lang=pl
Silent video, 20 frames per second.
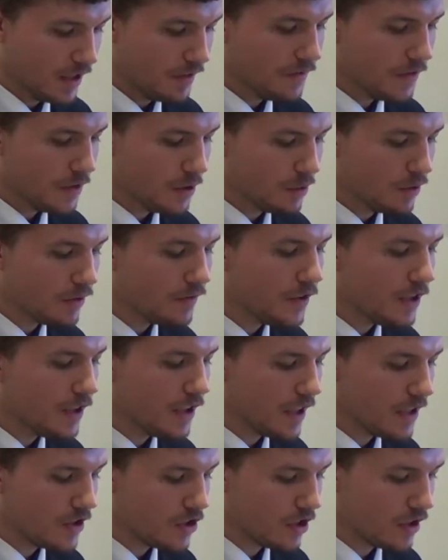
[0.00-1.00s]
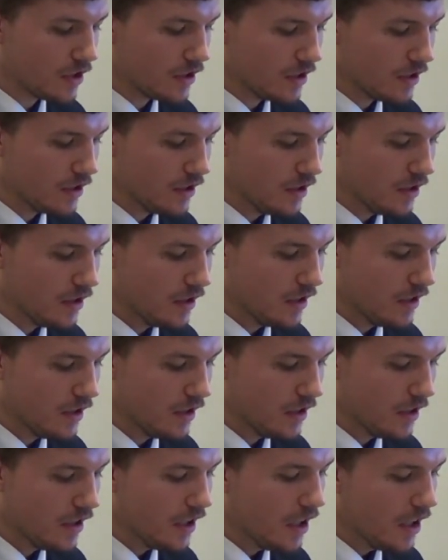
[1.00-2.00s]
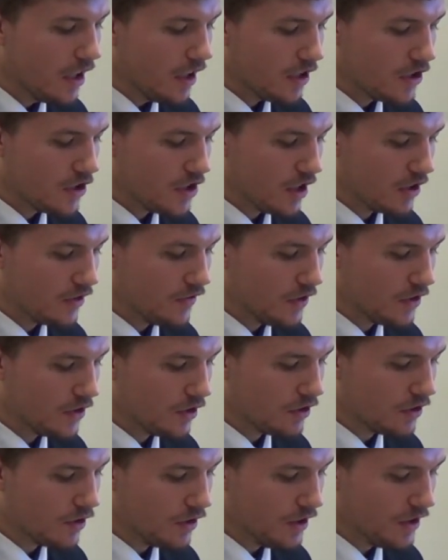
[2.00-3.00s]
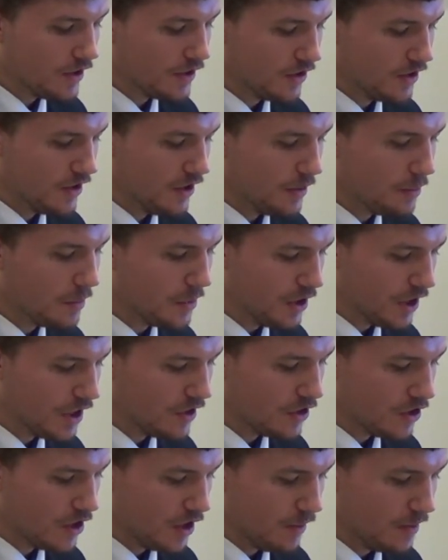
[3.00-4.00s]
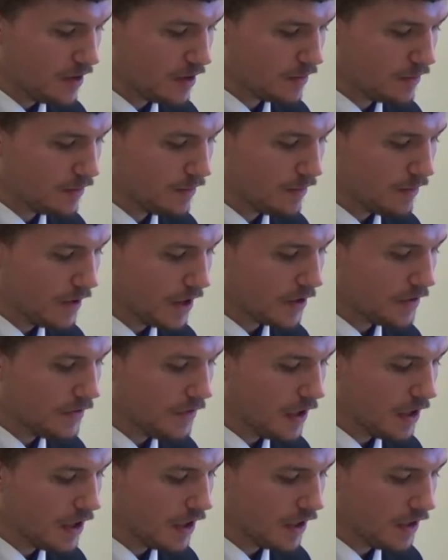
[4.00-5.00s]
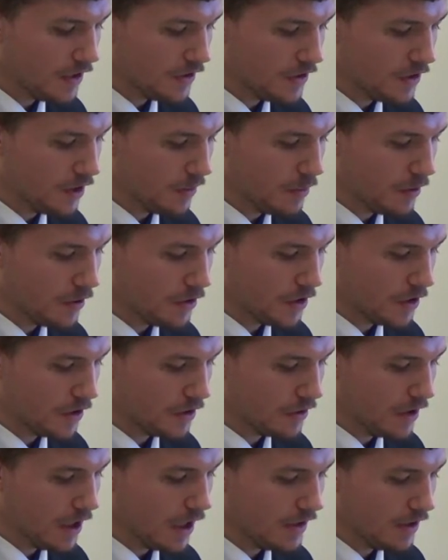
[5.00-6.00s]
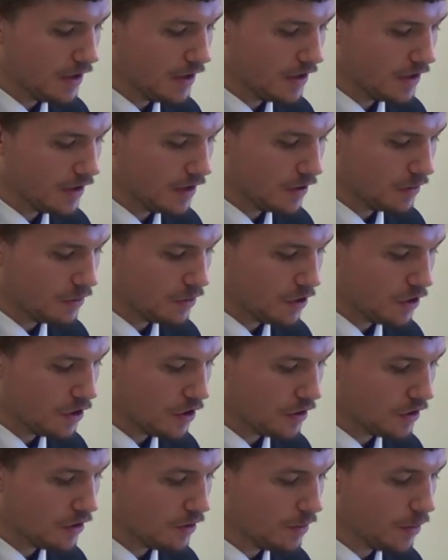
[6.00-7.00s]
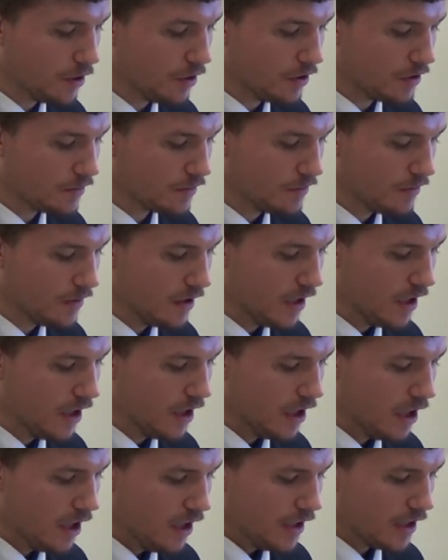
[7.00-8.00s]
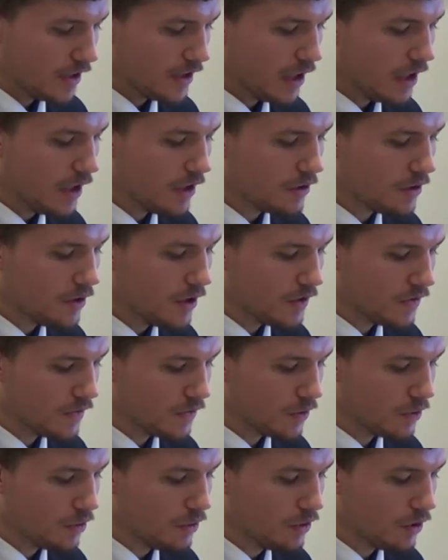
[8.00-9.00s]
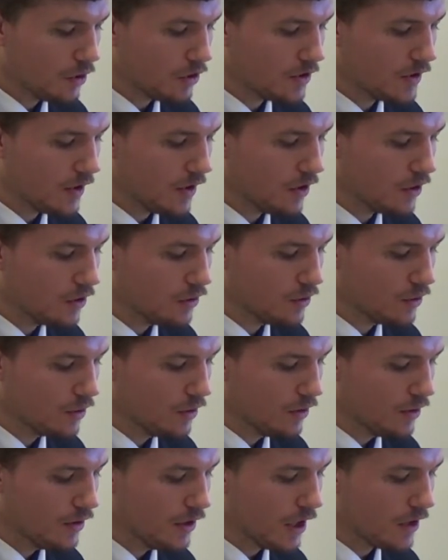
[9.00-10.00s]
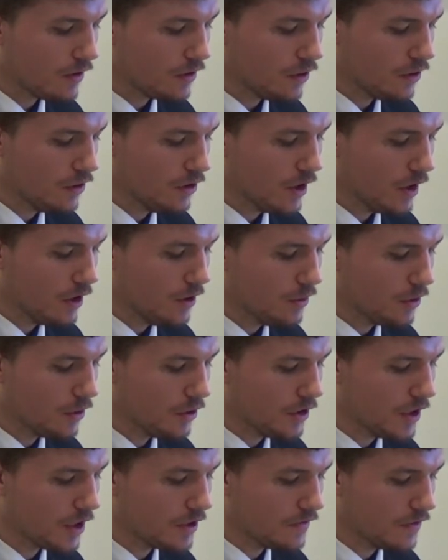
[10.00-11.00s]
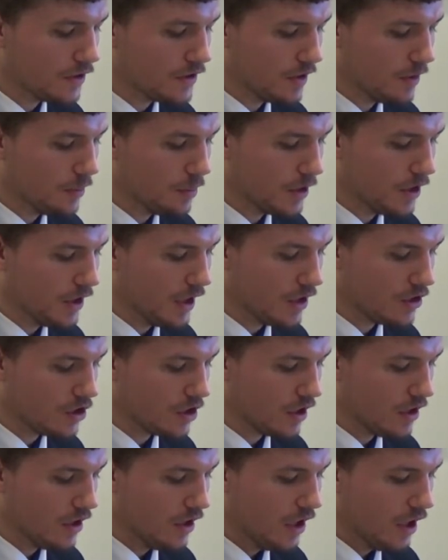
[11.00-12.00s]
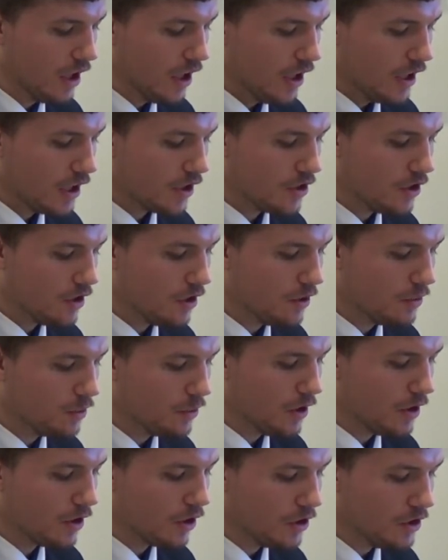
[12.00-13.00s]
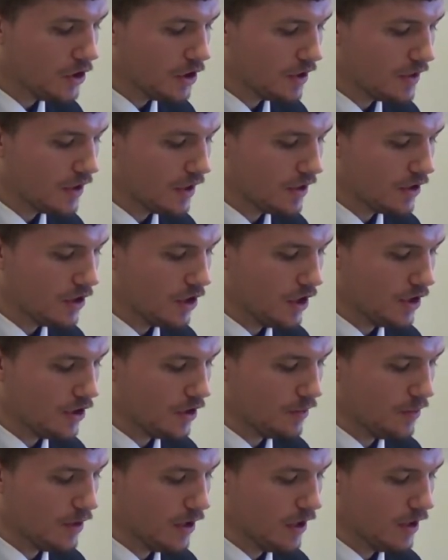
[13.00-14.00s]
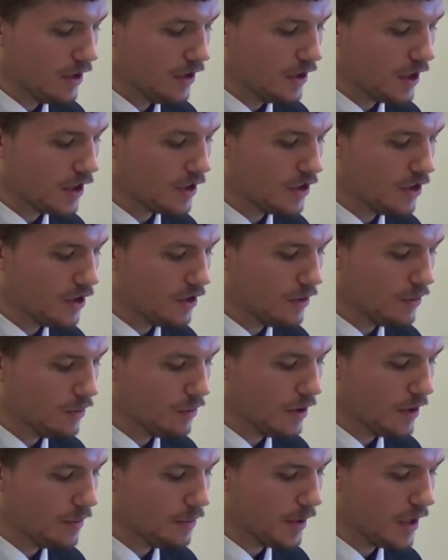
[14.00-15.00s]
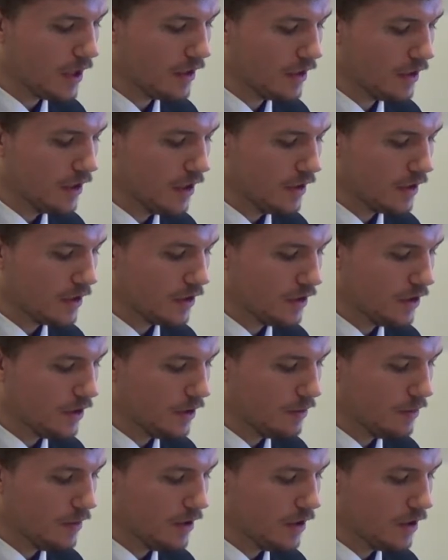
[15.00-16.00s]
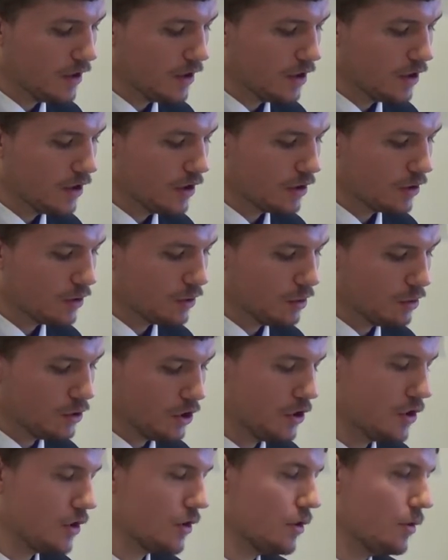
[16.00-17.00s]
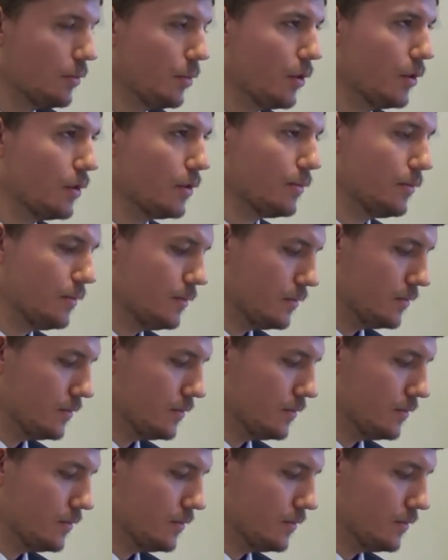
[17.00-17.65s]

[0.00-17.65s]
nam według win naszych. Lecz jak wysoko jest niebo nad ziemią, tak wielka jest dobroć Jego dla tych, którzy się Go boją. Jak daleko jest wschód od zachodu, tak oddalił od nas występki nasze. Jak się lituje ojciec nad dziećmi, tak się lituje Pan nad tymi, którzy się go boją.